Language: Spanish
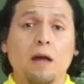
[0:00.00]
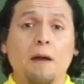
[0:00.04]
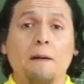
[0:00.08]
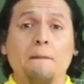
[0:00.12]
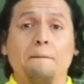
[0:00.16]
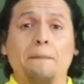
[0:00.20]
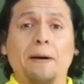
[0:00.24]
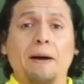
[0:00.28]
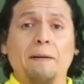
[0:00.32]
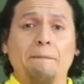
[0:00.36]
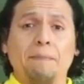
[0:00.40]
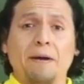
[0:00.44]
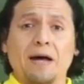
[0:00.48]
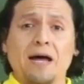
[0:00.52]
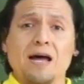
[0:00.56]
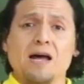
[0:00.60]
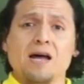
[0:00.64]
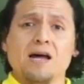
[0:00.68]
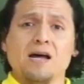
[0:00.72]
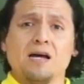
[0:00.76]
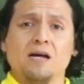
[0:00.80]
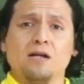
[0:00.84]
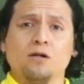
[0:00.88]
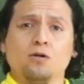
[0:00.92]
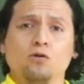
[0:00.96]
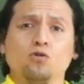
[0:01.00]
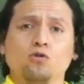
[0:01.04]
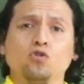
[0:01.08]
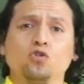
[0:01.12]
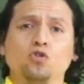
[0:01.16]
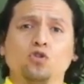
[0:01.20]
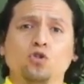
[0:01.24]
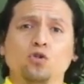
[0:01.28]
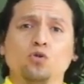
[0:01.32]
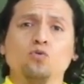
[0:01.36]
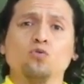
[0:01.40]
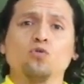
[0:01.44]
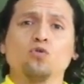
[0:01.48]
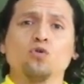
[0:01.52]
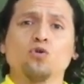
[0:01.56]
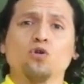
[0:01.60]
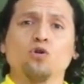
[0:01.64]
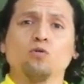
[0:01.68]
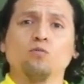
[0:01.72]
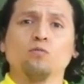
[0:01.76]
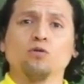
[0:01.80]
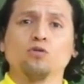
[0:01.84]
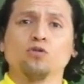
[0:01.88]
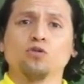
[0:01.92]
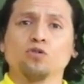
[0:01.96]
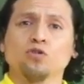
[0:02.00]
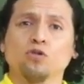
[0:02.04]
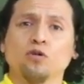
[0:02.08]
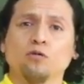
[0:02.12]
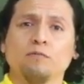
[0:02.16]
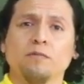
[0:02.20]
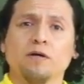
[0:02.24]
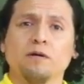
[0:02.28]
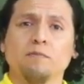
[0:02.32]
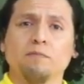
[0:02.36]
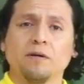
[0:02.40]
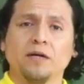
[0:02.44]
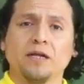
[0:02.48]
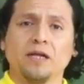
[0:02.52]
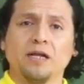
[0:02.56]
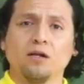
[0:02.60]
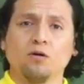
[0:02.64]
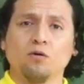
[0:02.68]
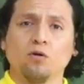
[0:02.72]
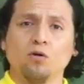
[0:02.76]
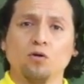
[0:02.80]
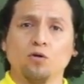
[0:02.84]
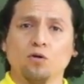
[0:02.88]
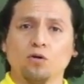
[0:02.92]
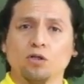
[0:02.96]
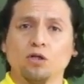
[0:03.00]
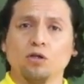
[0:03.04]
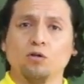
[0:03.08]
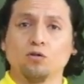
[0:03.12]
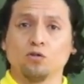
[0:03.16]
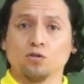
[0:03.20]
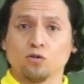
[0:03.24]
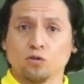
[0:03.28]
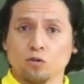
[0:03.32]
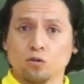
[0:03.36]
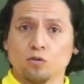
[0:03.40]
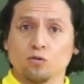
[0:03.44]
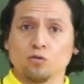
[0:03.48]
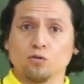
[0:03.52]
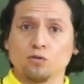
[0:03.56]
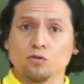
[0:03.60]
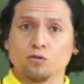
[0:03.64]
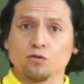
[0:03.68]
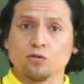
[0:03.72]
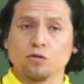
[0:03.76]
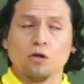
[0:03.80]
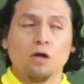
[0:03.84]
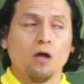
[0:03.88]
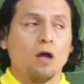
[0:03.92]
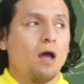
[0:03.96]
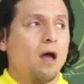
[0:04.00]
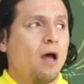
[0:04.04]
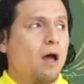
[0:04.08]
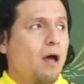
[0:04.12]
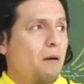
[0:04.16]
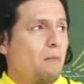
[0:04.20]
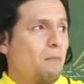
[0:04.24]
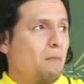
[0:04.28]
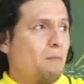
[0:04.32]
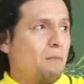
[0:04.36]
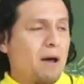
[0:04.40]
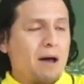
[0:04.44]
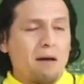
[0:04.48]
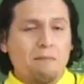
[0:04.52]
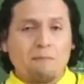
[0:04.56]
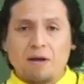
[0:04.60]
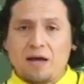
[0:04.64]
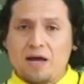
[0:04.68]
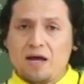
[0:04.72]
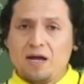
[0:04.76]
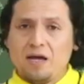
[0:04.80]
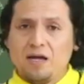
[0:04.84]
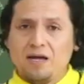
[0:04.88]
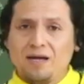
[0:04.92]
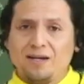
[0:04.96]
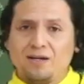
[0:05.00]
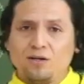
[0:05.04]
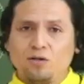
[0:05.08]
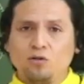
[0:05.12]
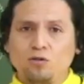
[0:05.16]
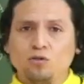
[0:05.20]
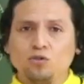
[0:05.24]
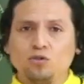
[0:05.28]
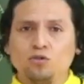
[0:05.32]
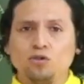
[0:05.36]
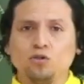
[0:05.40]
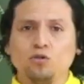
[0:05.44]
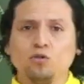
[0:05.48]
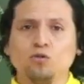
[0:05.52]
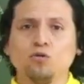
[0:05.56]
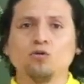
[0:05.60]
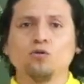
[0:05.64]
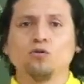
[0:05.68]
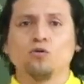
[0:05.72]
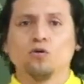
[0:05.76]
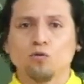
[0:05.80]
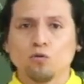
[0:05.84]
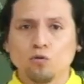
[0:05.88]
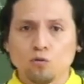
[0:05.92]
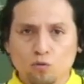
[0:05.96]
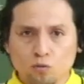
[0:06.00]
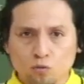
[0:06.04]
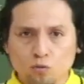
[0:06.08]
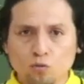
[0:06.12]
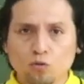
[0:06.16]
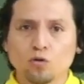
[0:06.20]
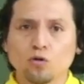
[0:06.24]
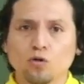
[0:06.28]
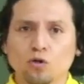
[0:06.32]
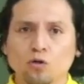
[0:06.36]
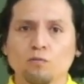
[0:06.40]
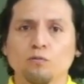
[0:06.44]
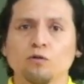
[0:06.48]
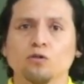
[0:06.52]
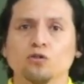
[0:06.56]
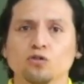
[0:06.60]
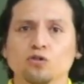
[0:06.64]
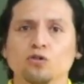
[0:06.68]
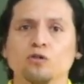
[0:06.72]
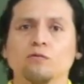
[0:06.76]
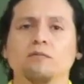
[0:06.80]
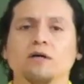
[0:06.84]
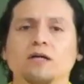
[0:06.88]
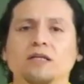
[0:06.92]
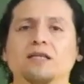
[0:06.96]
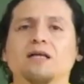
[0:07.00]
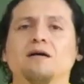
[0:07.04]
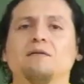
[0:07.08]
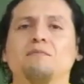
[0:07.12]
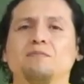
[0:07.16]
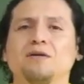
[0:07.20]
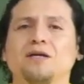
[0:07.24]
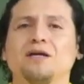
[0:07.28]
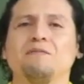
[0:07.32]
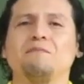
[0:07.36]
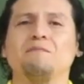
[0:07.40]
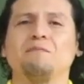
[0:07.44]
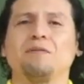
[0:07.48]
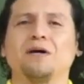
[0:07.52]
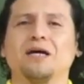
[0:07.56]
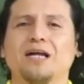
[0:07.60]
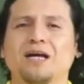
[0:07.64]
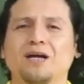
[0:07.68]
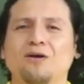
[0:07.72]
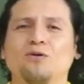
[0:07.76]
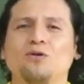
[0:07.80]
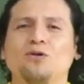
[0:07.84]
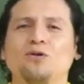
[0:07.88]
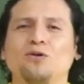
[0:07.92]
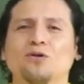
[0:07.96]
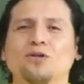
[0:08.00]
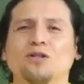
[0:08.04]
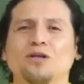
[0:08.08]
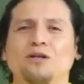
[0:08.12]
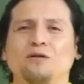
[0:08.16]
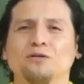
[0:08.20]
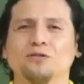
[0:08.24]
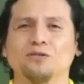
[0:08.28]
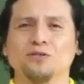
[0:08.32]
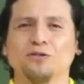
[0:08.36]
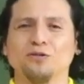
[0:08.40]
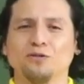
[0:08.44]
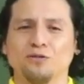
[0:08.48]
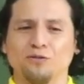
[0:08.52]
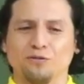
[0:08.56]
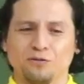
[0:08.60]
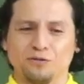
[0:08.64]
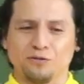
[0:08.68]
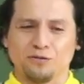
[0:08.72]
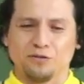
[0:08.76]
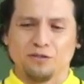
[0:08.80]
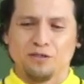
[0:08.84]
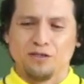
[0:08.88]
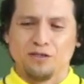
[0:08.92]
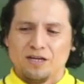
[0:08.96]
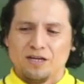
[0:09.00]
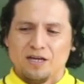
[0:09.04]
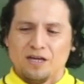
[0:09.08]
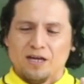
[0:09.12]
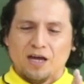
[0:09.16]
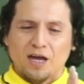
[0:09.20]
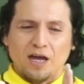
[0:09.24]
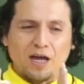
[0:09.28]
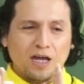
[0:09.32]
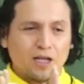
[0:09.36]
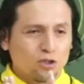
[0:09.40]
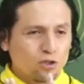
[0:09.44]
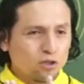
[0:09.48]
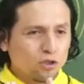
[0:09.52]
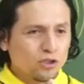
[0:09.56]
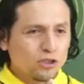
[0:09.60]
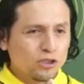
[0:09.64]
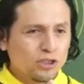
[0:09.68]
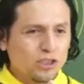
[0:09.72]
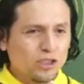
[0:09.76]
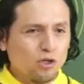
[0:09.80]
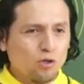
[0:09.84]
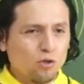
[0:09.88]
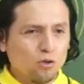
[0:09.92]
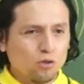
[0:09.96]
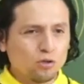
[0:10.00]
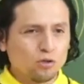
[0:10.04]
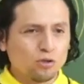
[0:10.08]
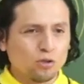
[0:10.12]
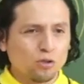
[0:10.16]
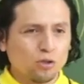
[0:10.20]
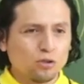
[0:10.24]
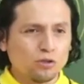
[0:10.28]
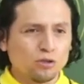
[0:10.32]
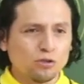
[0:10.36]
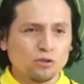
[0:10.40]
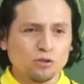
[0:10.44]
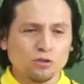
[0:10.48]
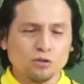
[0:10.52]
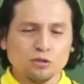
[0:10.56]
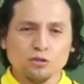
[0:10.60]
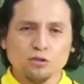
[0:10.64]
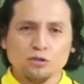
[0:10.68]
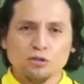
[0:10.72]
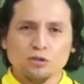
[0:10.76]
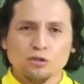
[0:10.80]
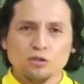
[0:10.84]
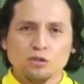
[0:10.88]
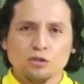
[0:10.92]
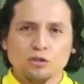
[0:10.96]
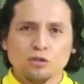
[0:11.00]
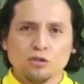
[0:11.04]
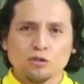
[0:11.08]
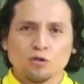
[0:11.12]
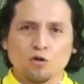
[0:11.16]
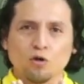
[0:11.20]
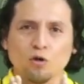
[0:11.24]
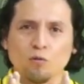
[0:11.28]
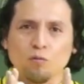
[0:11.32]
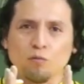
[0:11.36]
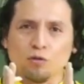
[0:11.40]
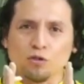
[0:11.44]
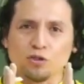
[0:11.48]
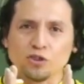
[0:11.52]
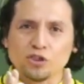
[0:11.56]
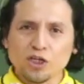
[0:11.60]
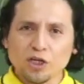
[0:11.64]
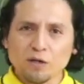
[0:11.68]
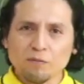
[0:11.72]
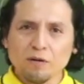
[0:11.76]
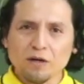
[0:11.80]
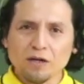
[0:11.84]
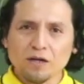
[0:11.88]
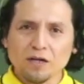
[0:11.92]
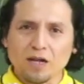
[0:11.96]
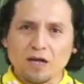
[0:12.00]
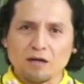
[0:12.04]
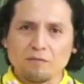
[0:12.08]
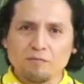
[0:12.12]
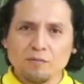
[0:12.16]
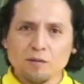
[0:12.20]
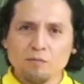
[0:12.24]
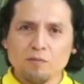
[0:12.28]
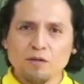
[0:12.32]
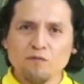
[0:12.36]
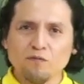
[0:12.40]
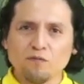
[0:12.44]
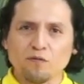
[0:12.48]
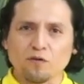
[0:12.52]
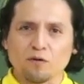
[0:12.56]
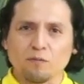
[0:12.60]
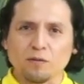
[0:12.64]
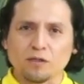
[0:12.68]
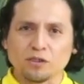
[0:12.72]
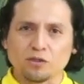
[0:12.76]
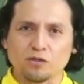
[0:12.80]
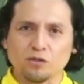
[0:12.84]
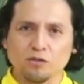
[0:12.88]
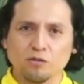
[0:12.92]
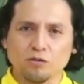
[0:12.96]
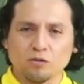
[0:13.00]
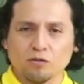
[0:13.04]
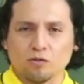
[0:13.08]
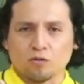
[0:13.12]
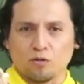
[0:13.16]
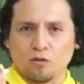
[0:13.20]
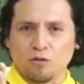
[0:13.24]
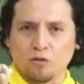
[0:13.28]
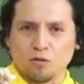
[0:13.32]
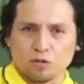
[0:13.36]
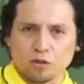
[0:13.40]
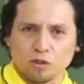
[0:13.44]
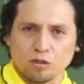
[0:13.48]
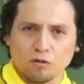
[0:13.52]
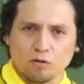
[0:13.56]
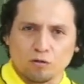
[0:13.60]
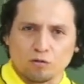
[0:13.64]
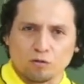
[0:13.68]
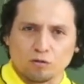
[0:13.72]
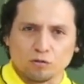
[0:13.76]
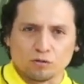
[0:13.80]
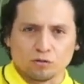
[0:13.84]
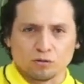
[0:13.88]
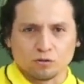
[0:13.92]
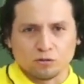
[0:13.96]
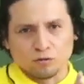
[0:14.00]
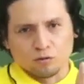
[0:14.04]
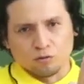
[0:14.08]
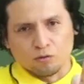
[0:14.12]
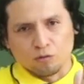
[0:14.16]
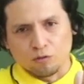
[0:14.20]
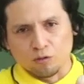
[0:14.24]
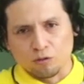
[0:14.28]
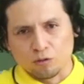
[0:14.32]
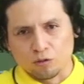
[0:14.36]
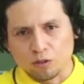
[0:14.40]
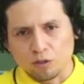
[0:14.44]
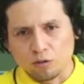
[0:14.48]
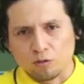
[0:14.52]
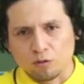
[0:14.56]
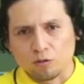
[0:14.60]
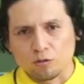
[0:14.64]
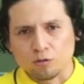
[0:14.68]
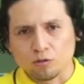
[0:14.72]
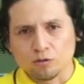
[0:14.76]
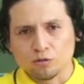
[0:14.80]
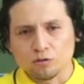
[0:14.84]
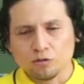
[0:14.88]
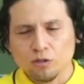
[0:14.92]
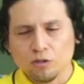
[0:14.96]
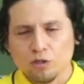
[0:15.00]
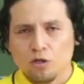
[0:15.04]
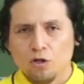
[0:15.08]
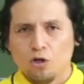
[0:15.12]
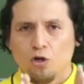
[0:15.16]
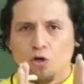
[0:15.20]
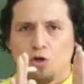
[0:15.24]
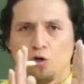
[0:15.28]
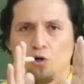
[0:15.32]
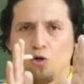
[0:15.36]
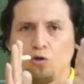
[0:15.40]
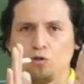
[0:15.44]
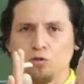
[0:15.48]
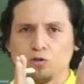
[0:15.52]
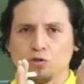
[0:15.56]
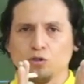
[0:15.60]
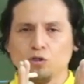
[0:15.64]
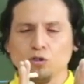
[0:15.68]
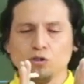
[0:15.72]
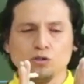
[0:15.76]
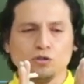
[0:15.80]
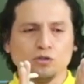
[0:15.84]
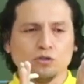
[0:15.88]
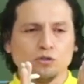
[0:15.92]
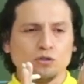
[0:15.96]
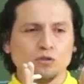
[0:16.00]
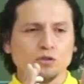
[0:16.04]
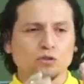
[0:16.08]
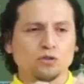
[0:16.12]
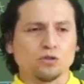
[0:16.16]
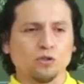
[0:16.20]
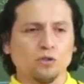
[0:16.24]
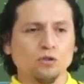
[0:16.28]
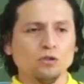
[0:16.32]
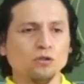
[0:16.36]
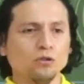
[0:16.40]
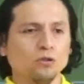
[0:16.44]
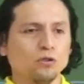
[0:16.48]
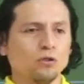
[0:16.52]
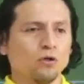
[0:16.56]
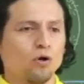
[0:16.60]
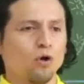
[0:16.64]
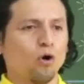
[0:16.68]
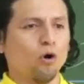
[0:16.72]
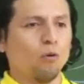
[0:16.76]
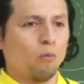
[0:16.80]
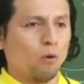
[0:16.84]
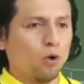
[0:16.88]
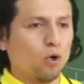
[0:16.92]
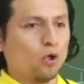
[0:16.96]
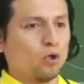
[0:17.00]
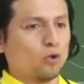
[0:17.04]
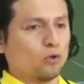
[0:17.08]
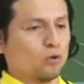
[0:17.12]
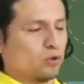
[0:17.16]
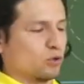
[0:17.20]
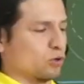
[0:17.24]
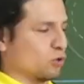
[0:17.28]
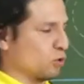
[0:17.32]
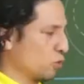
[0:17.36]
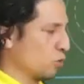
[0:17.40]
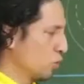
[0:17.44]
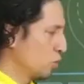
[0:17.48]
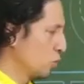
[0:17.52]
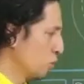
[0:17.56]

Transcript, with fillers: Papá nos dio un cromosoma para el color de los ojos mamá nos dio un cromosoma también para color de los ojos. Entonces los dos, como llevan la misma información, color de ojos, color de ojos, los dos son homólogos.